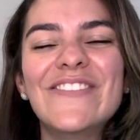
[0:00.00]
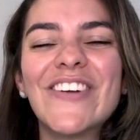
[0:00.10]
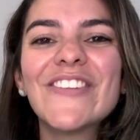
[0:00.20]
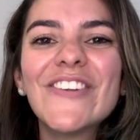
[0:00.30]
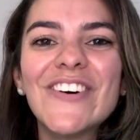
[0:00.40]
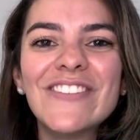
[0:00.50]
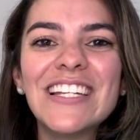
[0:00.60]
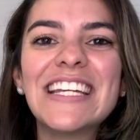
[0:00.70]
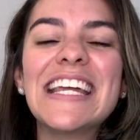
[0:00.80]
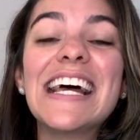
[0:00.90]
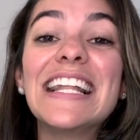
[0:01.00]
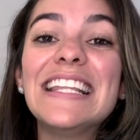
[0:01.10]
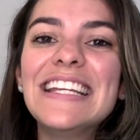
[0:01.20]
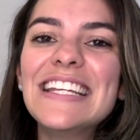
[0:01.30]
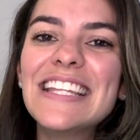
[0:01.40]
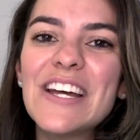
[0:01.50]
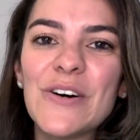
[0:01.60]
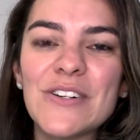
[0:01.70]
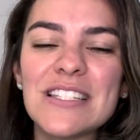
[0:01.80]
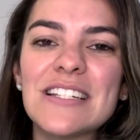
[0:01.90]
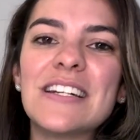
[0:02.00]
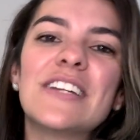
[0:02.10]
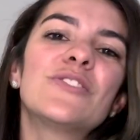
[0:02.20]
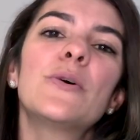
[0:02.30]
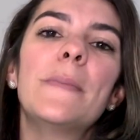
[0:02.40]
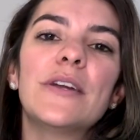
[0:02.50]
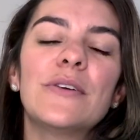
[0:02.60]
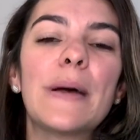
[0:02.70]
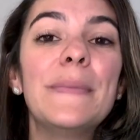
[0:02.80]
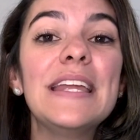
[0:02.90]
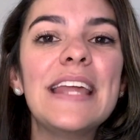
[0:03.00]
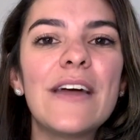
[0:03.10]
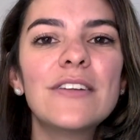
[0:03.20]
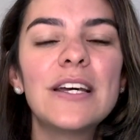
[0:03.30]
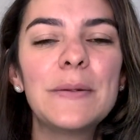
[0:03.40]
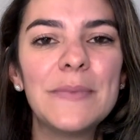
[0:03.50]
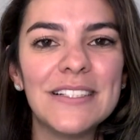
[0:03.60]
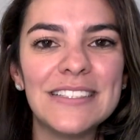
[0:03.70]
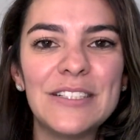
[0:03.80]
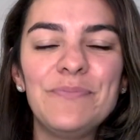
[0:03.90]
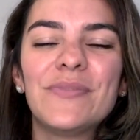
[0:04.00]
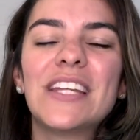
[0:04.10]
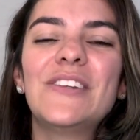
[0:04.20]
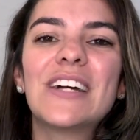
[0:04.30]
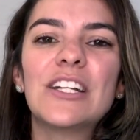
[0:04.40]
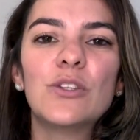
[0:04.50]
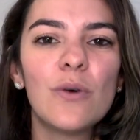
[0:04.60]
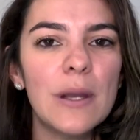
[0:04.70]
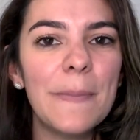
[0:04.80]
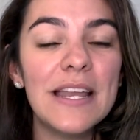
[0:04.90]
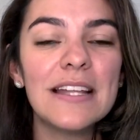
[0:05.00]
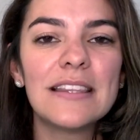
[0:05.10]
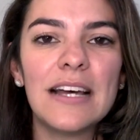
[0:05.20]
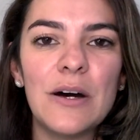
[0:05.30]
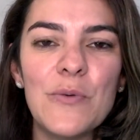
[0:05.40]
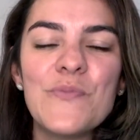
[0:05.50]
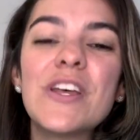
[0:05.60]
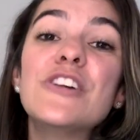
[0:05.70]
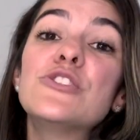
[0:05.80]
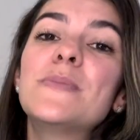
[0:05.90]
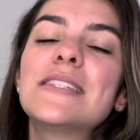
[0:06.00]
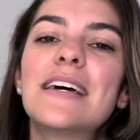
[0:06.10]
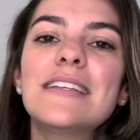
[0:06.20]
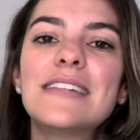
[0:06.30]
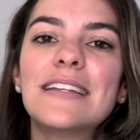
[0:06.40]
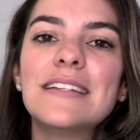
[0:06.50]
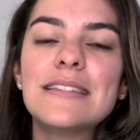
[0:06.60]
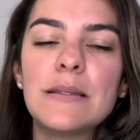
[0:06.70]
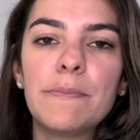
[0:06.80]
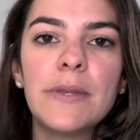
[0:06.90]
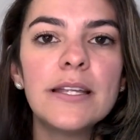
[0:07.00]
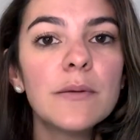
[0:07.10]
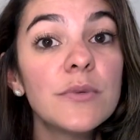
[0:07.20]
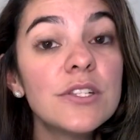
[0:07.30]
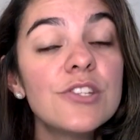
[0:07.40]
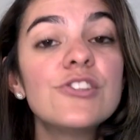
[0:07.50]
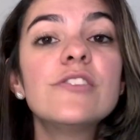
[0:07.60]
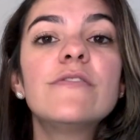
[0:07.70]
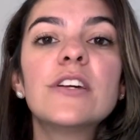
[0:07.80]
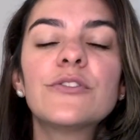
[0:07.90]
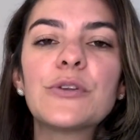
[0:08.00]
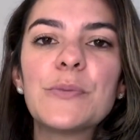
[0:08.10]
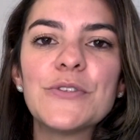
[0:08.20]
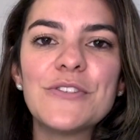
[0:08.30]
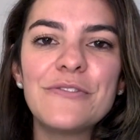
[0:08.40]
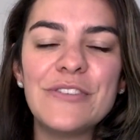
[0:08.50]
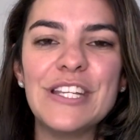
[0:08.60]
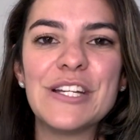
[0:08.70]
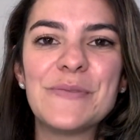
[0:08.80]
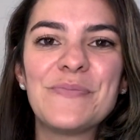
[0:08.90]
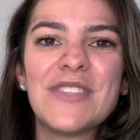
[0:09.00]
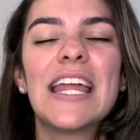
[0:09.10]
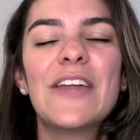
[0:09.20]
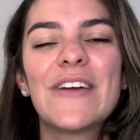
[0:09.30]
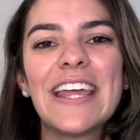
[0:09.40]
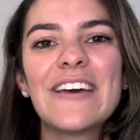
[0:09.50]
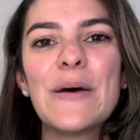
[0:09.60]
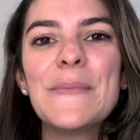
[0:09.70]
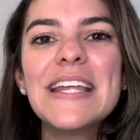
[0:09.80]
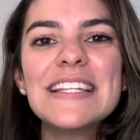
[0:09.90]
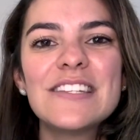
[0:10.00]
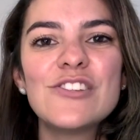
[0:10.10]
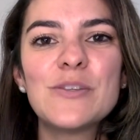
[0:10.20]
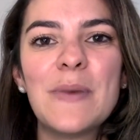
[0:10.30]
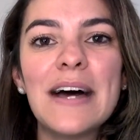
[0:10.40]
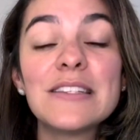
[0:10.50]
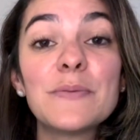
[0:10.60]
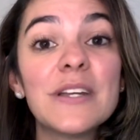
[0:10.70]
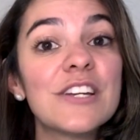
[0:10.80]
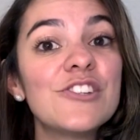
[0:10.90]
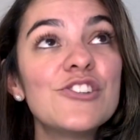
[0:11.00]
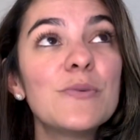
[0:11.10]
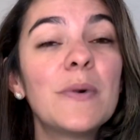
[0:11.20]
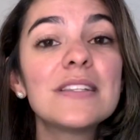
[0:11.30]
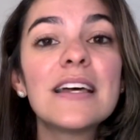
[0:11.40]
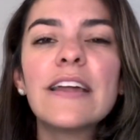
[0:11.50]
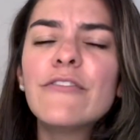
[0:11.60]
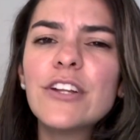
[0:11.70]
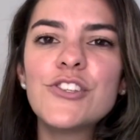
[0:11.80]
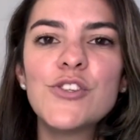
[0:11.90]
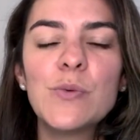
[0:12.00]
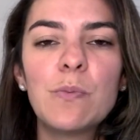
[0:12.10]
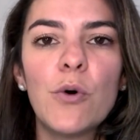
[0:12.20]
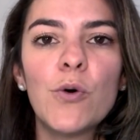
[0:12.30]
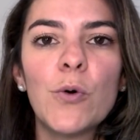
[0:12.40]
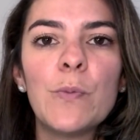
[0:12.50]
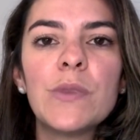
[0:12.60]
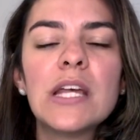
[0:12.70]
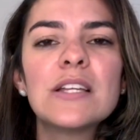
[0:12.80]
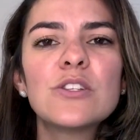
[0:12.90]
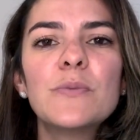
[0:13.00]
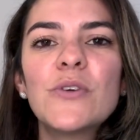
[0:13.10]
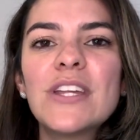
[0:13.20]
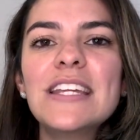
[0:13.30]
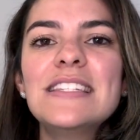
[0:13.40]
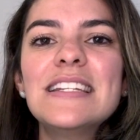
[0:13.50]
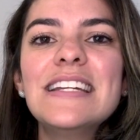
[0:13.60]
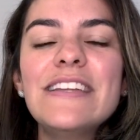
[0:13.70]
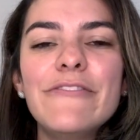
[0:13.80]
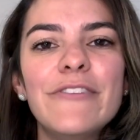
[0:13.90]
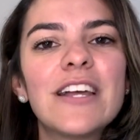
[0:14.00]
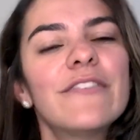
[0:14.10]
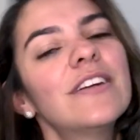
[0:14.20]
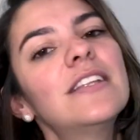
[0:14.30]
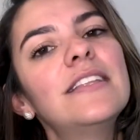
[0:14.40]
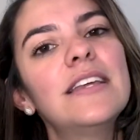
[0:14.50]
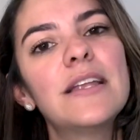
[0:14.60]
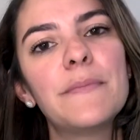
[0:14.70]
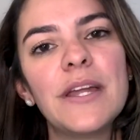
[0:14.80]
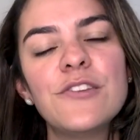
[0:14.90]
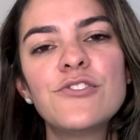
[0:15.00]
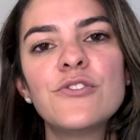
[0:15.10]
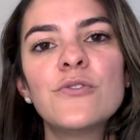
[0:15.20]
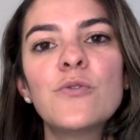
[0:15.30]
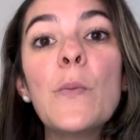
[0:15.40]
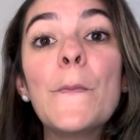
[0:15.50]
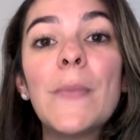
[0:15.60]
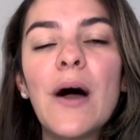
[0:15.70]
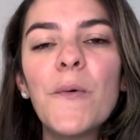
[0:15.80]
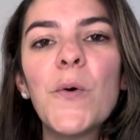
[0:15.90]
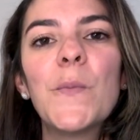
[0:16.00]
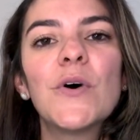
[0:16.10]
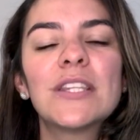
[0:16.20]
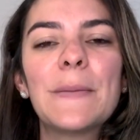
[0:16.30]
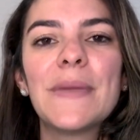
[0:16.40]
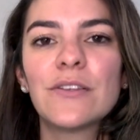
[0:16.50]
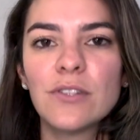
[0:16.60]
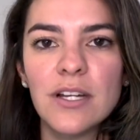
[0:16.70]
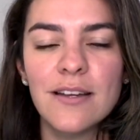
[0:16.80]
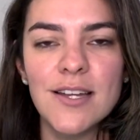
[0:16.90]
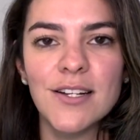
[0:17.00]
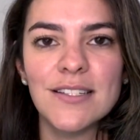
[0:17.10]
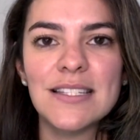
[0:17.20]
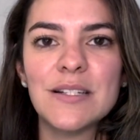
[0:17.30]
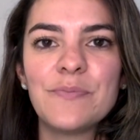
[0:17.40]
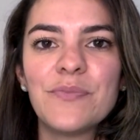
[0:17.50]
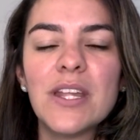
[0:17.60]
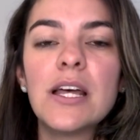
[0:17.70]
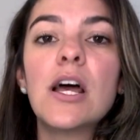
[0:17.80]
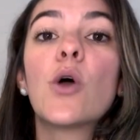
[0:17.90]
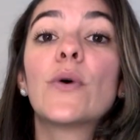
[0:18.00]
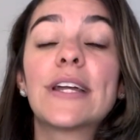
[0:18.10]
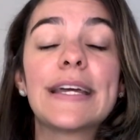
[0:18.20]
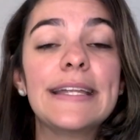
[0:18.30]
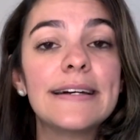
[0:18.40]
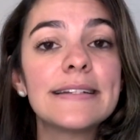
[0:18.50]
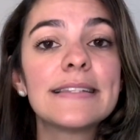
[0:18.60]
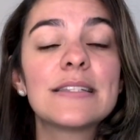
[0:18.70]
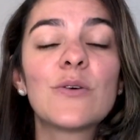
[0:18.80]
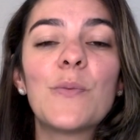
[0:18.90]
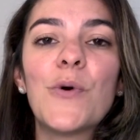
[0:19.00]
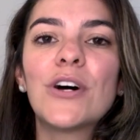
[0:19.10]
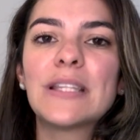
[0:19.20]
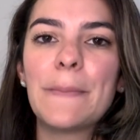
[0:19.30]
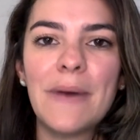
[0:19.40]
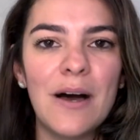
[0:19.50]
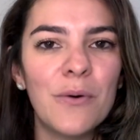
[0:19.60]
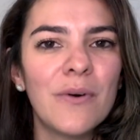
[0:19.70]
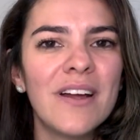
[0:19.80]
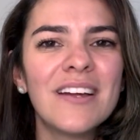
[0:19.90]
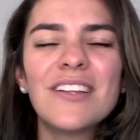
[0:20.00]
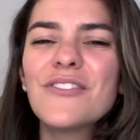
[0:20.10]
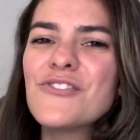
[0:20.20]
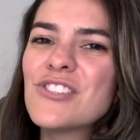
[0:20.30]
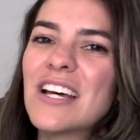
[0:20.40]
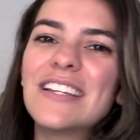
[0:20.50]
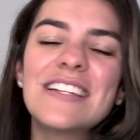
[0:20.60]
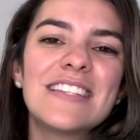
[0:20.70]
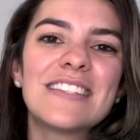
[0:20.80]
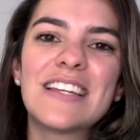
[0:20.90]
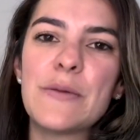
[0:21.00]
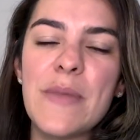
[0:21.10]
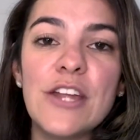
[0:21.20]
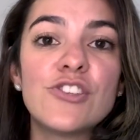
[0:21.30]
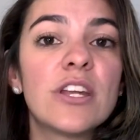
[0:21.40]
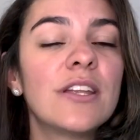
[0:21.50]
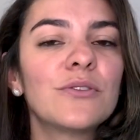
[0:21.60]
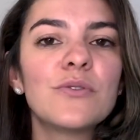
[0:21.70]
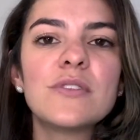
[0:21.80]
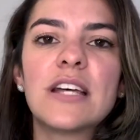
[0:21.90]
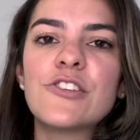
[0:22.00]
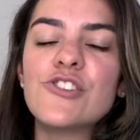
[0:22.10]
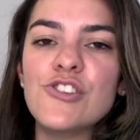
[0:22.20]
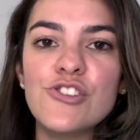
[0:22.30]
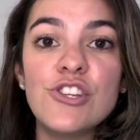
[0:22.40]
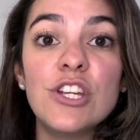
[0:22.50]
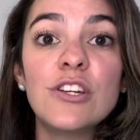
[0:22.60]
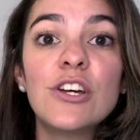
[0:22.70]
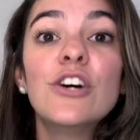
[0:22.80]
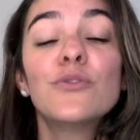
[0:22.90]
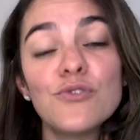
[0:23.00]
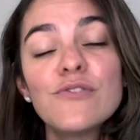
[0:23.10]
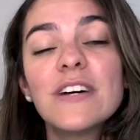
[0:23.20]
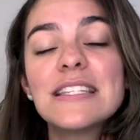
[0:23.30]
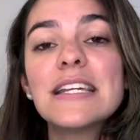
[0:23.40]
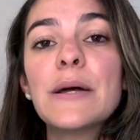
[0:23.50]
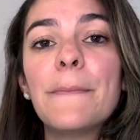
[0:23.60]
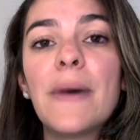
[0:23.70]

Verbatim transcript: Meu nome é Aline De Rosa, eu sou mãe do Gabriel e da Amanda, educadora parental, especializada em disciplina positiva e antroposofia. Eu quero abrir esse espaço para que a gente possa refletir um pouco sobre o que significa verdadeiramente o mau comportamento da criança. Quando a criança se comporta mal, ela não está necessariamente querendo nos atingir, nos fazer